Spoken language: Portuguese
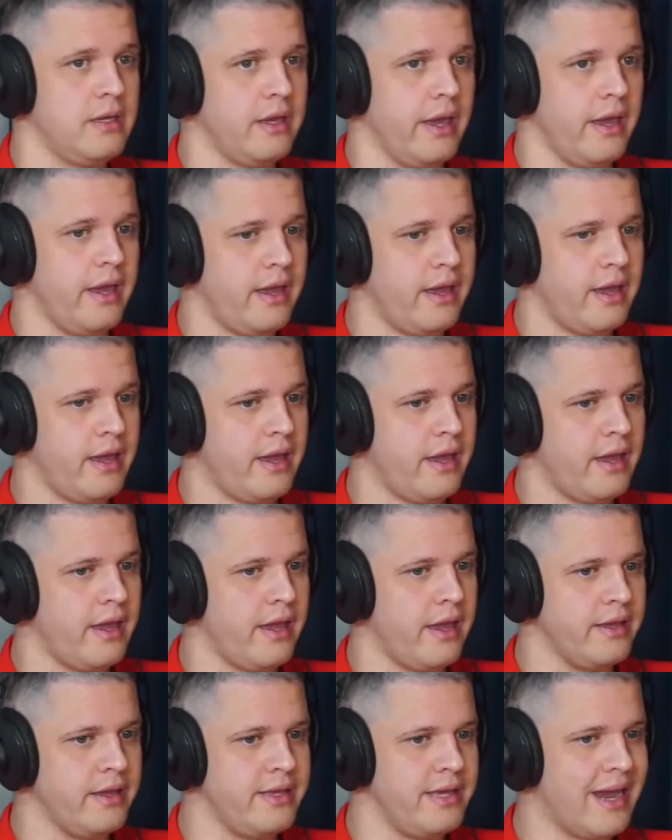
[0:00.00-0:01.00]

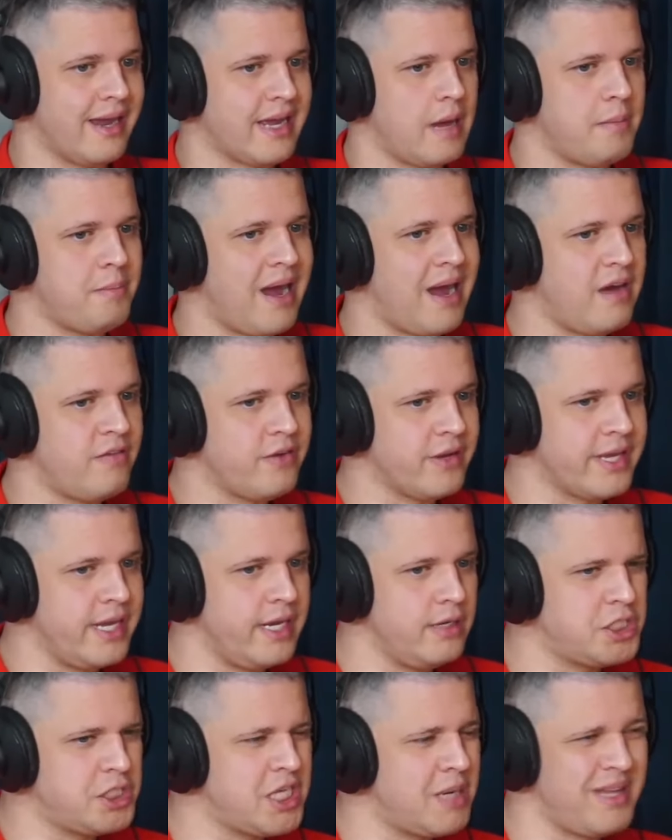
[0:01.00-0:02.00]
É, e acabava
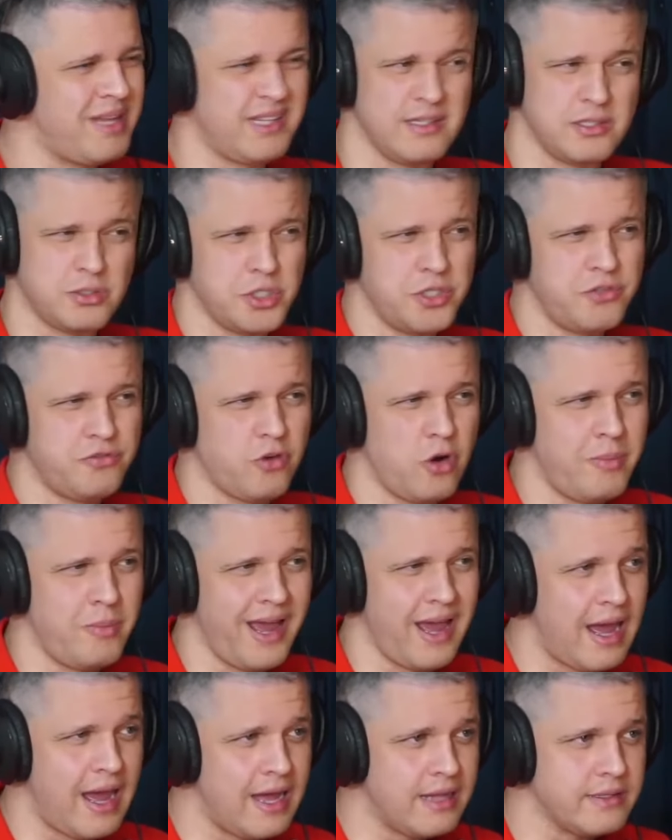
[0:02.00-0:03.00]
querendo chamar atenção de forma
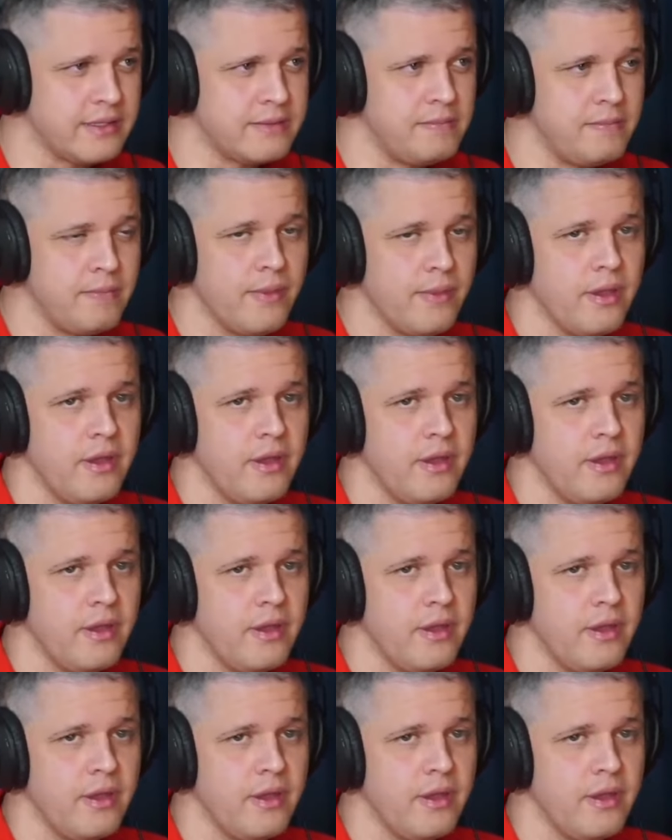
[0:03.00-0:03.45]
errada.